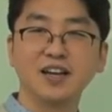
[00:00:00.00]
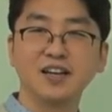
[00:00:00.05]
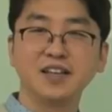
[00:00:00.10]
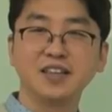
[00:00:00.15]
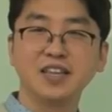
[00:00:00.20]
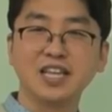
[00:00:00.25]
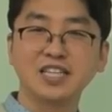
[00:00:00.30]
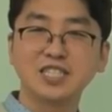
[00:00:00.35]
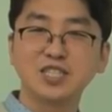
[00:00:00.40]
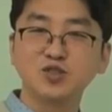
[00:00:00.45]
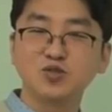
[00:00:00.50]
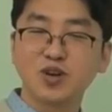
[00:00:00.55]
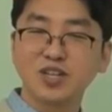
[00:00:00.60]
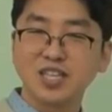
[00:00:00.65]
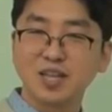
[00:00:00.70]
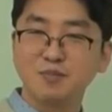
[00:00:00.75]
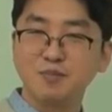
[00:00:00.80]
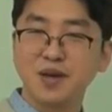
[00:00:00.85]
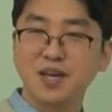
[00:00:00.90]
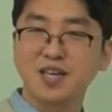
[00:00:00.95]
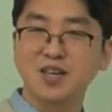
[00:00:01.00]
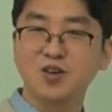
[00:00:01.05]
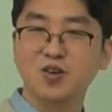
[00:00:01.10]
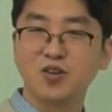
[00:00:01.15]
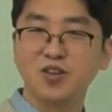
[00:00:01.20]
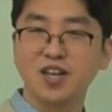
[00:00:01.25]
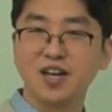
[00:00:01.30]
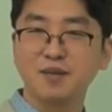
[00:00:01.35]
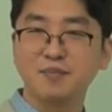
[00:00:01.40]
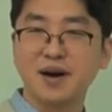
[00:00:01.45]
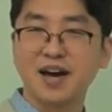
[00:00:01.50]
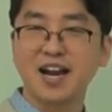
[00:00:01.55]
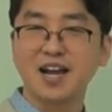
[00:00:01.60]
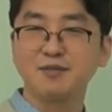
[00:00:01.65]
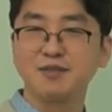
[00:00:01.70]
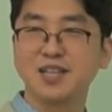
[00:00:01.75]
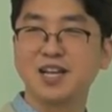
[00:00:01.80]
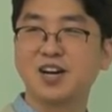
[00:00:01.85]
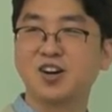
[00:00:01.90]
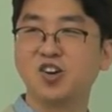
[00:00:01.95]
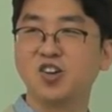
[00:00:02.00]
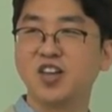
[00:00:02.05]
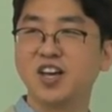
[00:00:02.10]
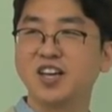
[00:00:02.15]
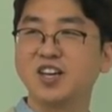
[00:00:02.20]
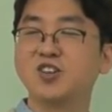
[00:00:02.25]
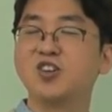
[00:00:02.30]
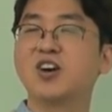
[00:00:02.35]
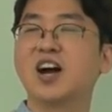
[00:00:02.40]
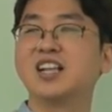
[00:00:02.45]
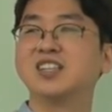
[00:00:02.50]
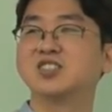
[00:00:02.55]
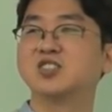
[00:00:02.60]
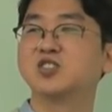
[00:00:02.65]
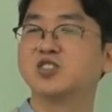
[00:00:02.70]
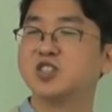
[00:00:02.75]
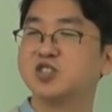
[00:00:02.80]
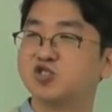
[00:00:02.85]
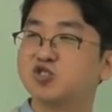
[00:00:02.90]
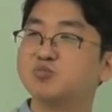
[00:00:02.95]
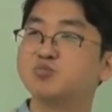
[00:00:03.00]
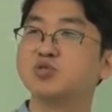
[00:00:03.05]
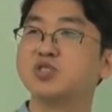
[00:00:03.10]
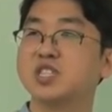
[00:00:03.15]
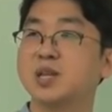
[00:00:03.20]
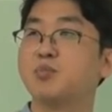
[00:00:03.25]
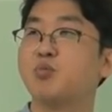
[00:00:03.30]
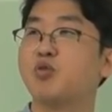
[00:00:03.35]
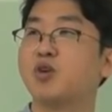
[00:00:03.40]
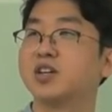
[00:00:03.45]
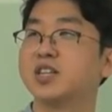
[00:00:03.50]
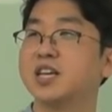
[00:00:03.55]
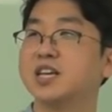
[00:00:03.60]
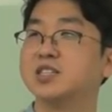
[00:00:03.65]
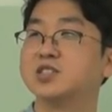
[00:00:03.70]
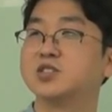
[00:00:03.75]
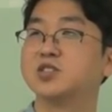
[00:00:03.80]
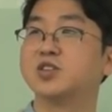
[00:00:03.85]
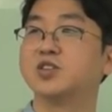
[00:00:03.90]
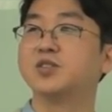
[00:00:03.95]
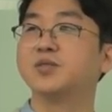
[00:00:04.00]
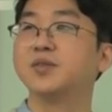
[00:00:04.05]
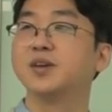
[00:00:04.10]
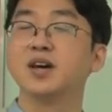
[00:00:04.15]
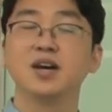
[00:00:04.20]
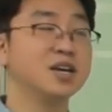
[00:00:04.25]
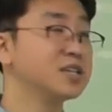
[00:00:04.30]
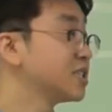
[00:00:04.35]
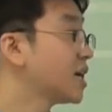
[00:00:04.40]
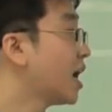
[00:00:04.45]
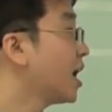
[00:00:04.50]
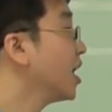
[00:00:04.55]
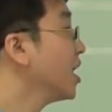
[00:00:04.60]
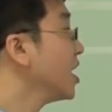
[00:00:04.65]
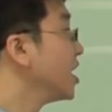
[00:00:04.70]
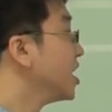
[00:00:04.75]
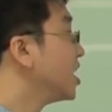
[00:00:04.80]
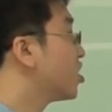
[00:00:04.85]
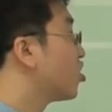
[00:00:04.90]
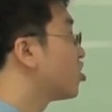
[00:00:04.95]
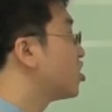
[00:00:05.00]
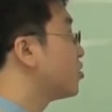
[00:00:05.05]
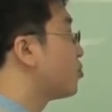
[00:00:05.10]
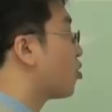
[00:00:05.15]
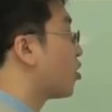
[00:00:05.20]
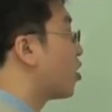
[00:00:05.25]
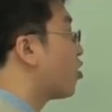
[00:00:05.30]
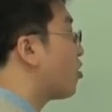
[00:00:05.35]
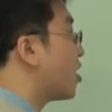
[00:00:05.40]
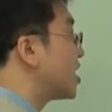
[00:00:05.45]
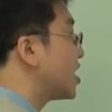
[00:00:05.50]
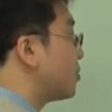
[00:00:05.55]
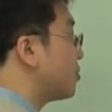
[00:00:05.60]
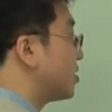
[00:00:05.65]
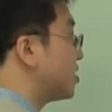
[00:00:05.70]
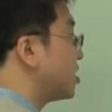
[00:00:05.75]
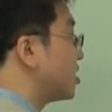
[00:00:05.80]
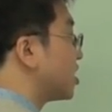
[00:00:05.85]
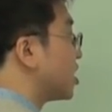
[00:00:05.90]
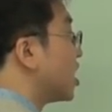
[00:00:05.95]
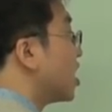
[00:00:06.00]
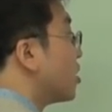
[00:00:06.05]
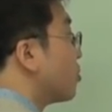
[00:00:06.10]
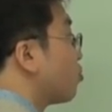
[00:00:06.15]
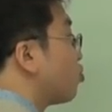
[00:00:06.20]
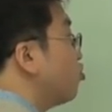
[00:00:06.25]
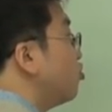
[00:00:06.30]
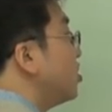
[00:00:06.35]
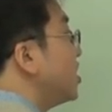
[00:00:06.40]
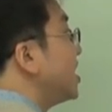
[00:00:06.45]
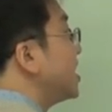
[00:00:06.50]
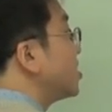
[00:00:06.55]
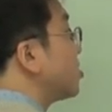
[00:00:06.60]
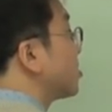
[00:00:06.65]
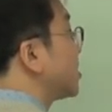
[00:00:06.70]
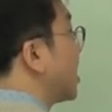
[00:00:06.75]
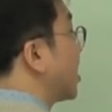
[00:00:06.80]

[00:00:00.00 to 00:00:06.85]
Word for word: 내 친구한테 뺏기거나 바람이 나거나 이럴 가능성이 충분히 내포가 돼 있어요. 자, 이거를 뭐라고 하냐면은 분리적